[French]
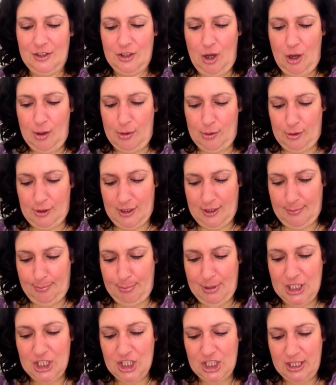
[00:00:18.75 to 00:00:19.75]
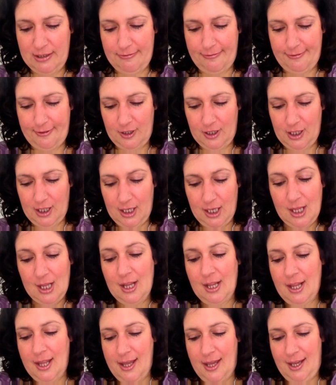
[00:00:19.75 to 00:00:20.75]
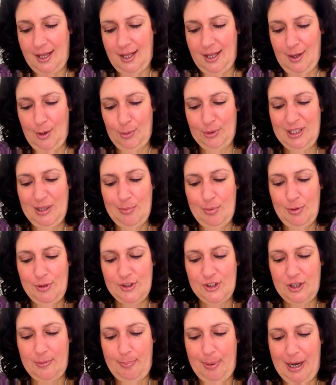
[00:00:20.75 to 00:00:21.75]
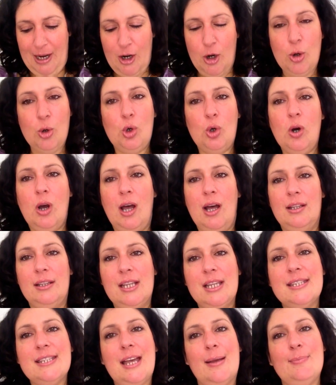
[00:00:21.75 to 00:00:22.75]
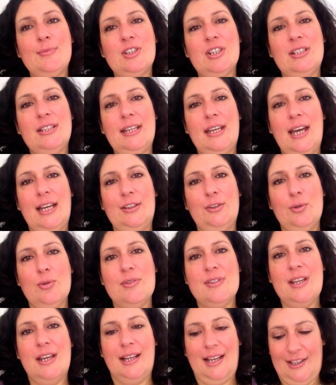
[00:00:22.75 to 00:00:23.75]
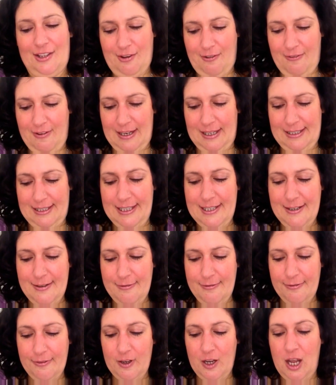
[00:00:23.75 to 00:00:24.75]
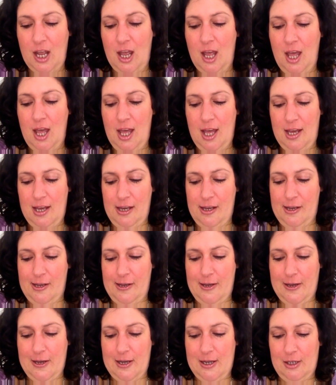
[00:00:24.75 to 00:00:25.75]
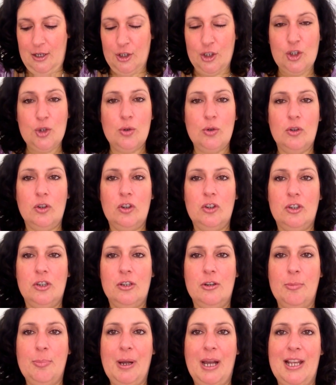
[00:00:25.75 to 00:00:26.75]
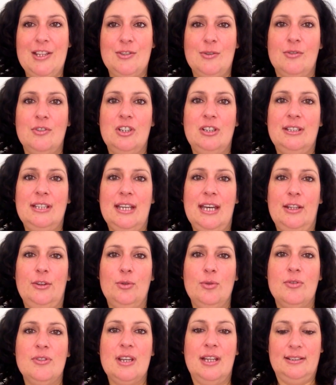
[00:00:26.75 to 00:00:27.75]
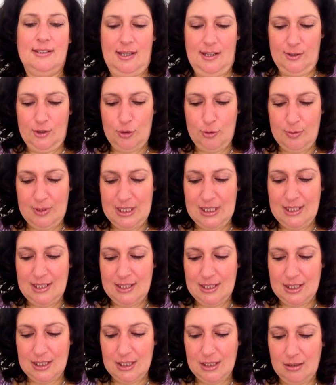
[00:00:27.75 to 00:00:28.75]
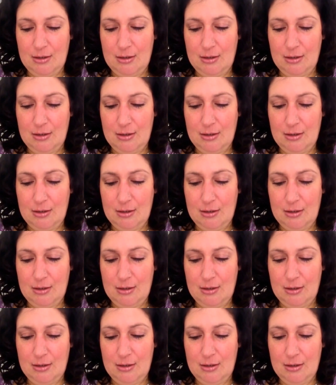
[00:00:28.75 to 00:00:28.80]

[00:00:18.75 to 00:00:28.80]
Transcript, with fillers: Donc, mes chiffres. au début de ce parcours, en décembre, j'étais à 280 livres. le jour de l'opération, j'étais à 238.